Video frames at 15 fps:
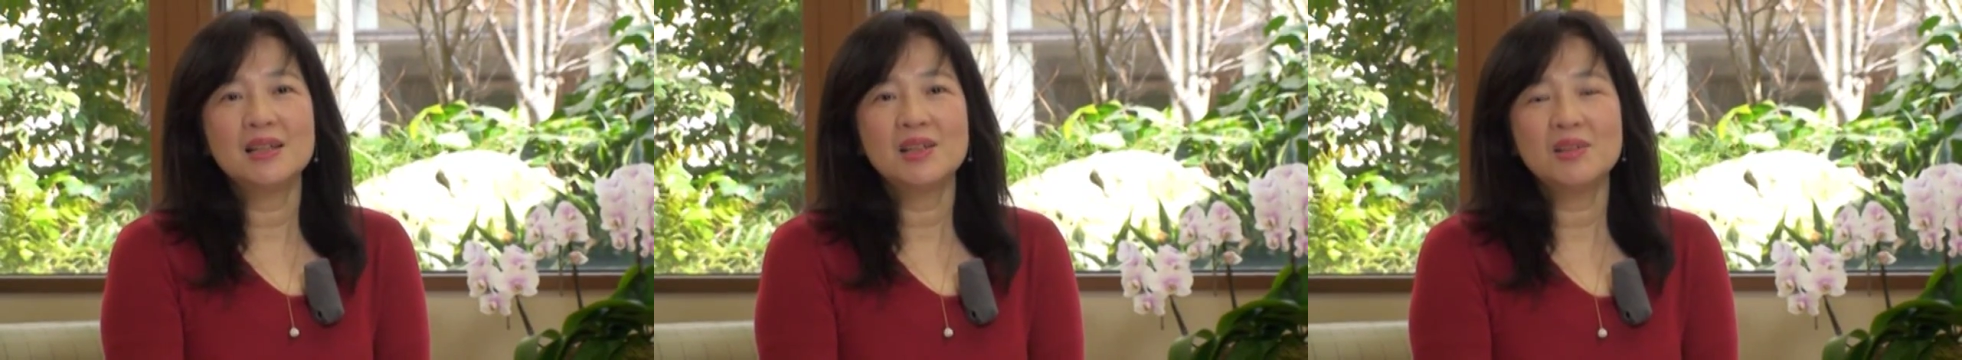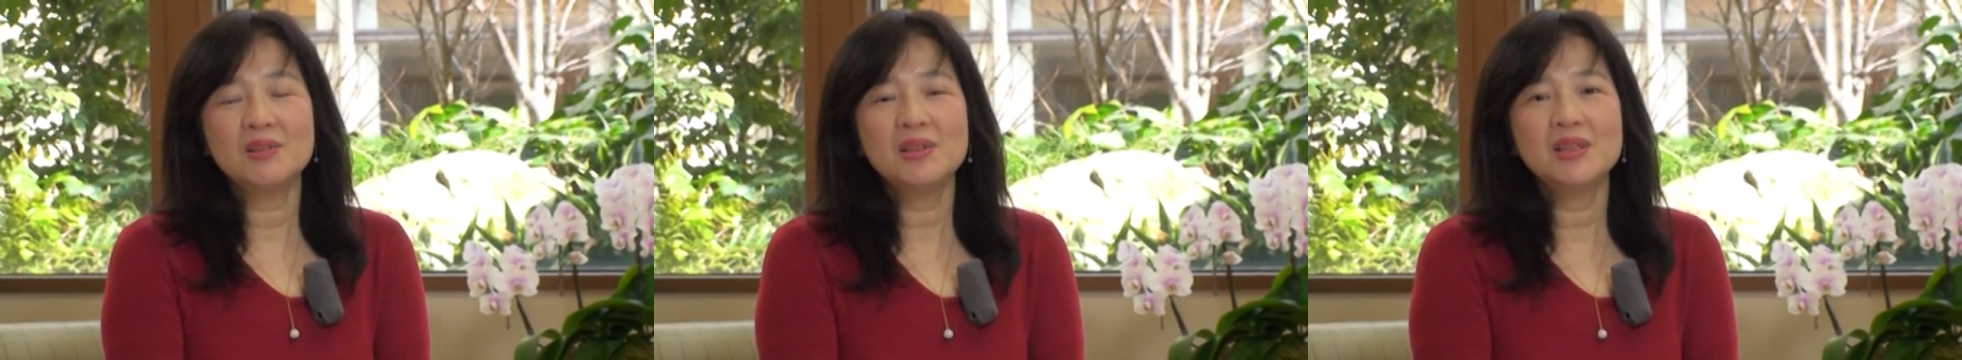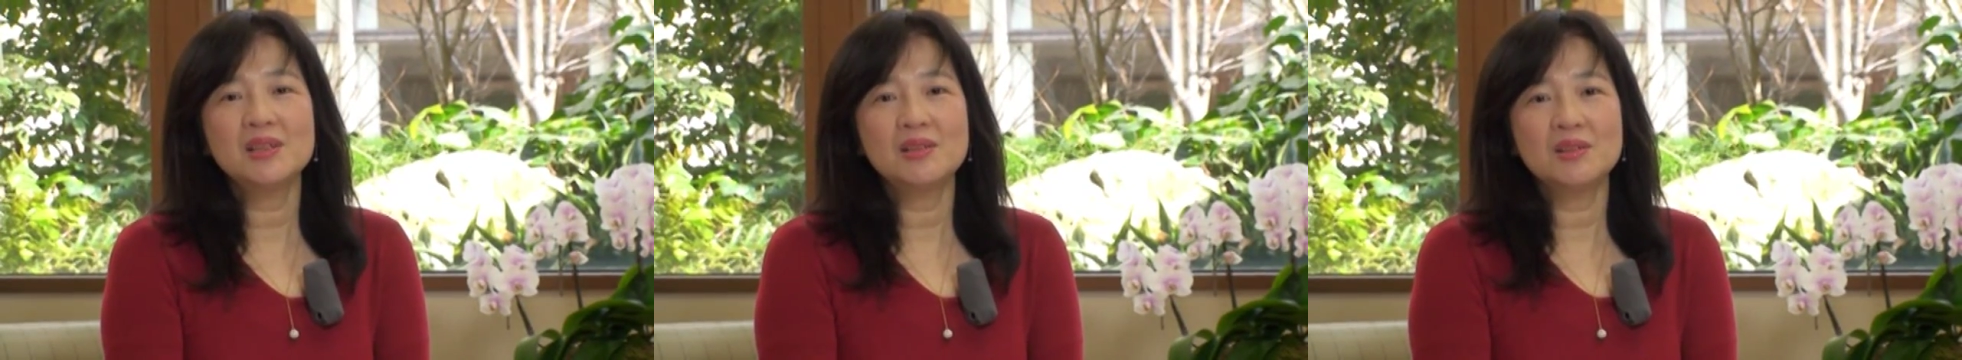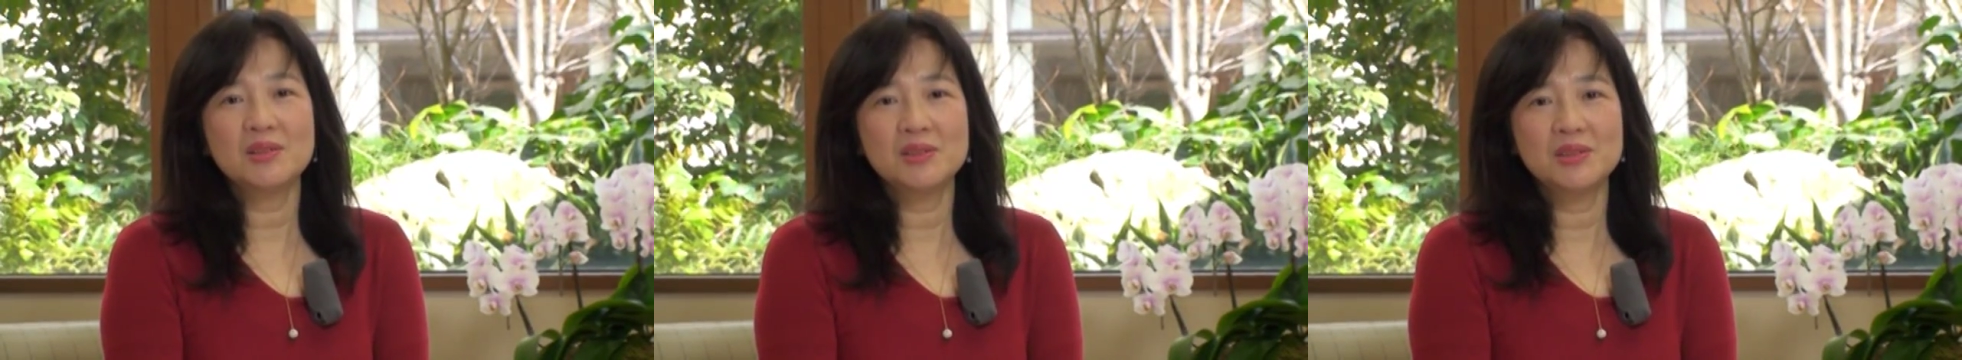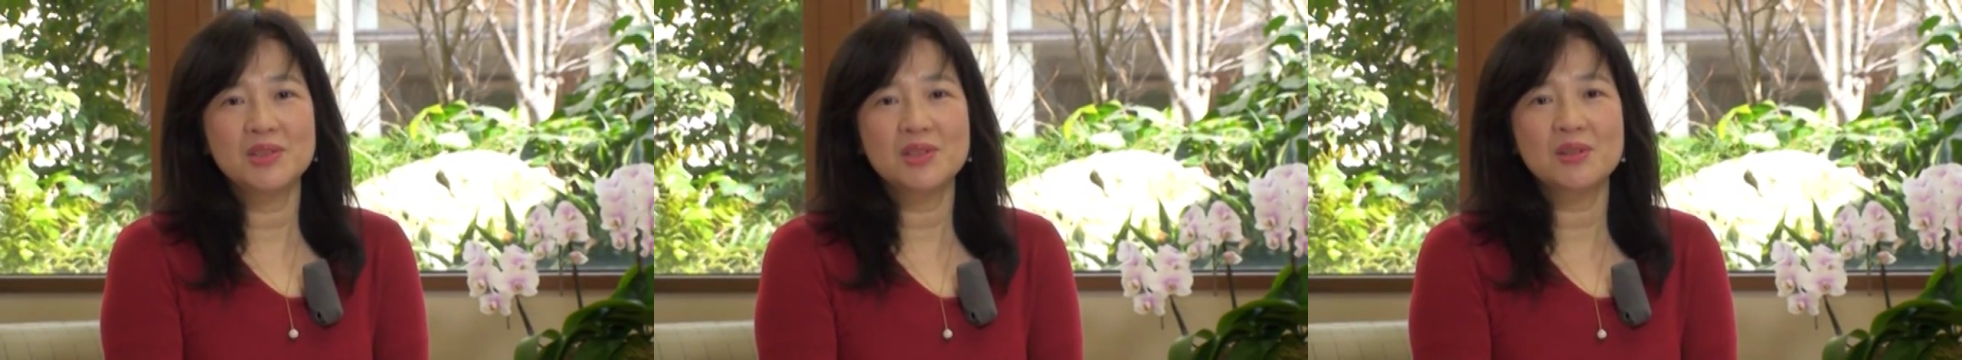教員と
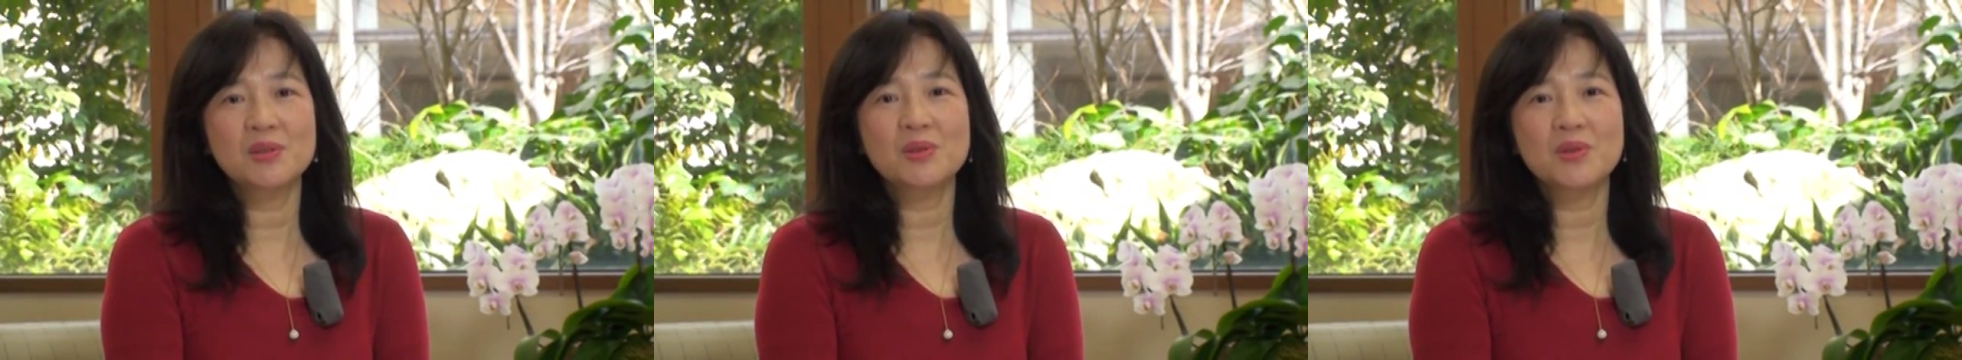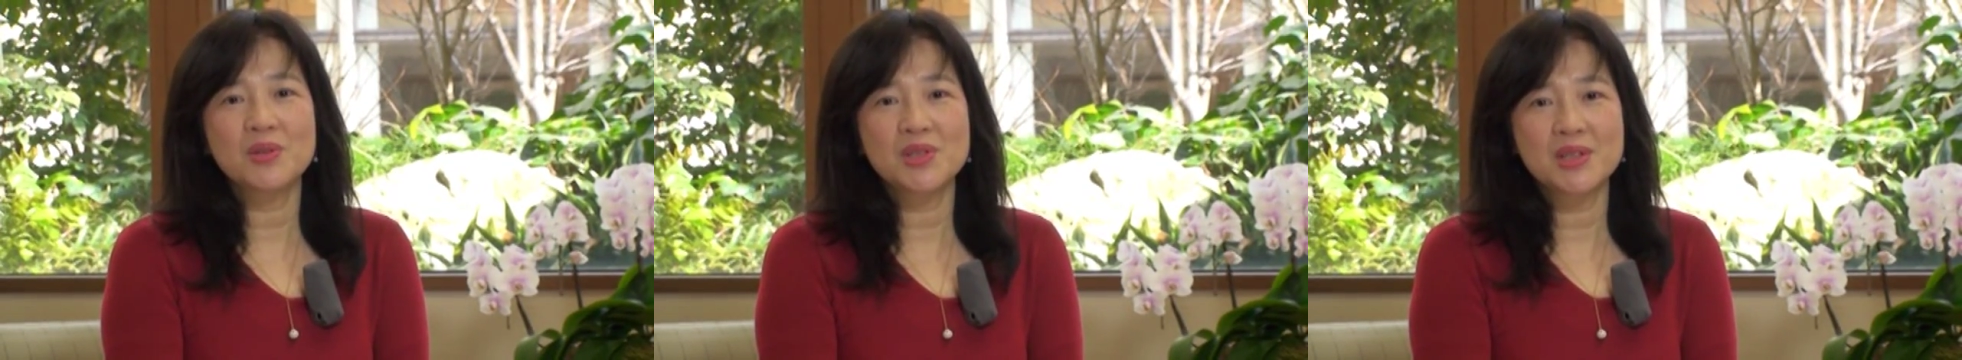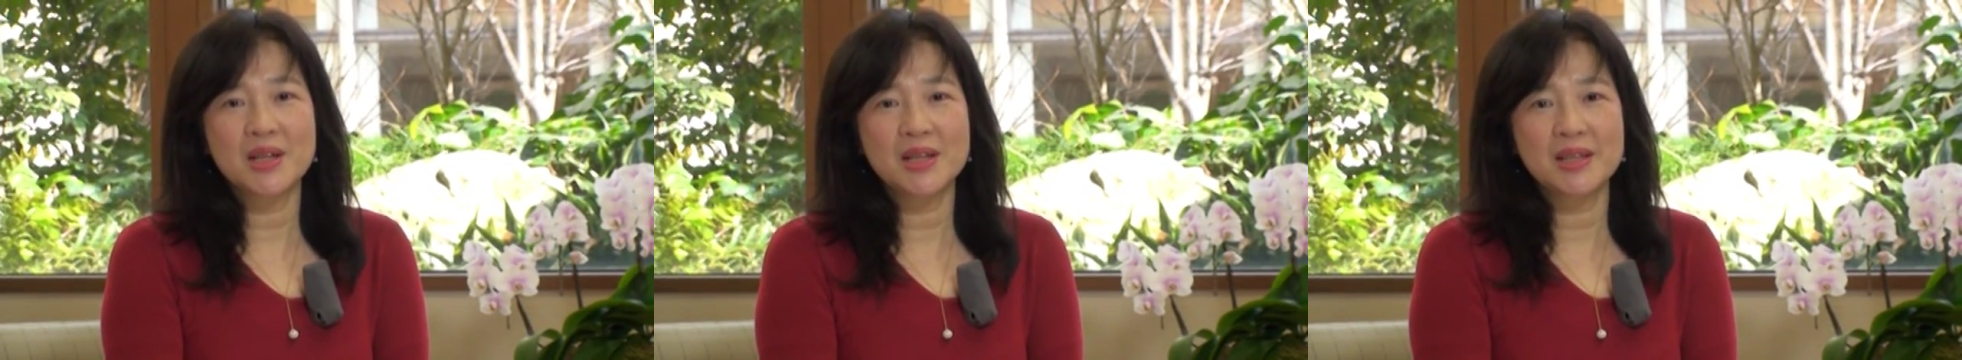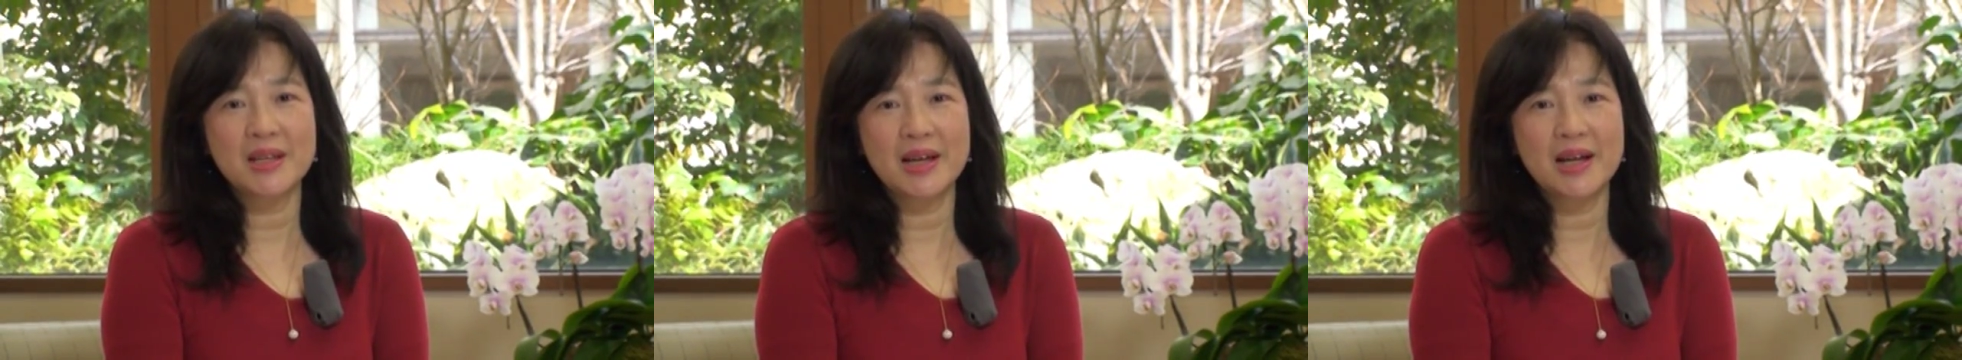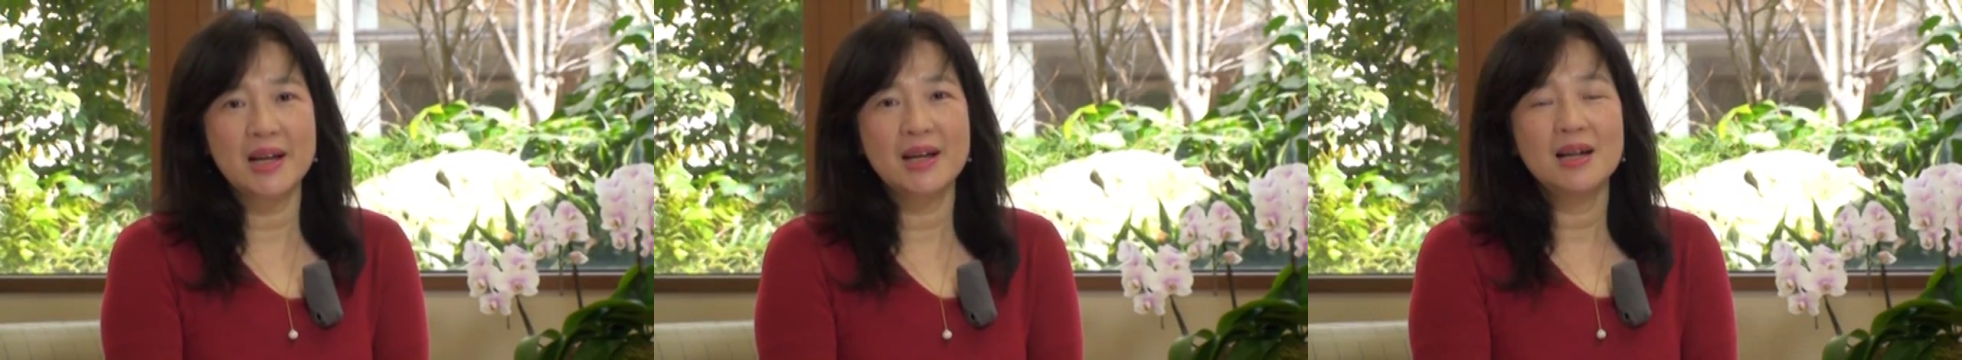いう仕事をしてい
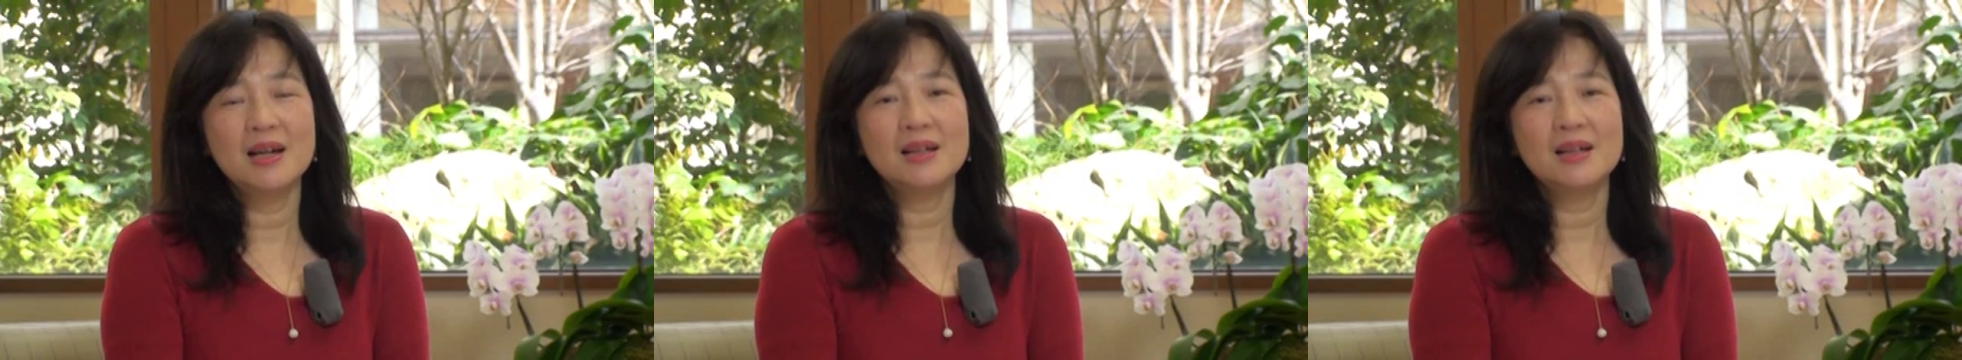て